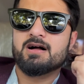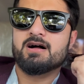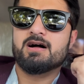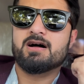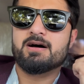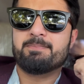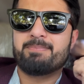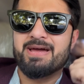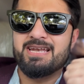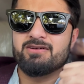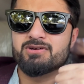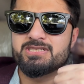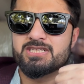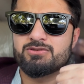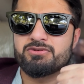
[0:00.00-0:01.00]
पहली
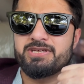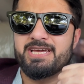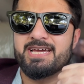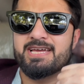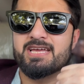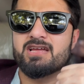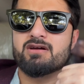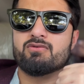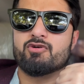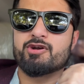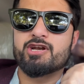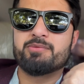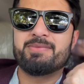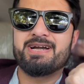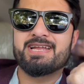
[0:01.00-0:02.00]
वजह तो ये है कि
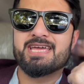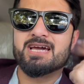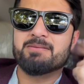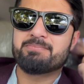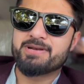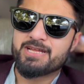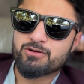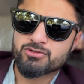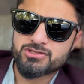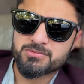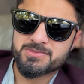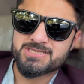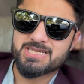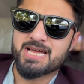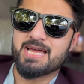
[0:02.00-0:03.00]
गवर्नमेंट के अपने कुछ
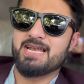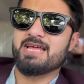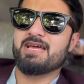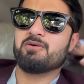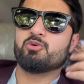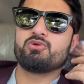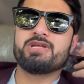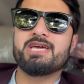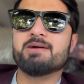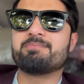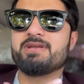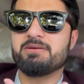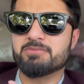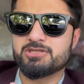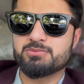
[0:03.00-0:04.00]
मसाइल हैं उनकी
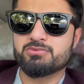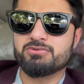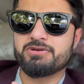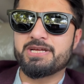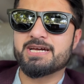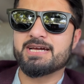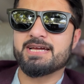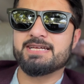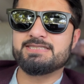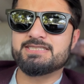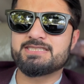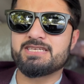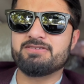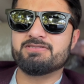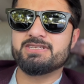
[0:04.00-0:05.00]
अपनी मजबूरियां हैं
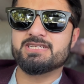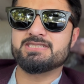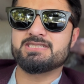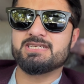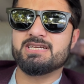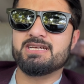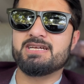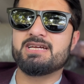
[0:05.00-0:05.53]
जिसकी वजह से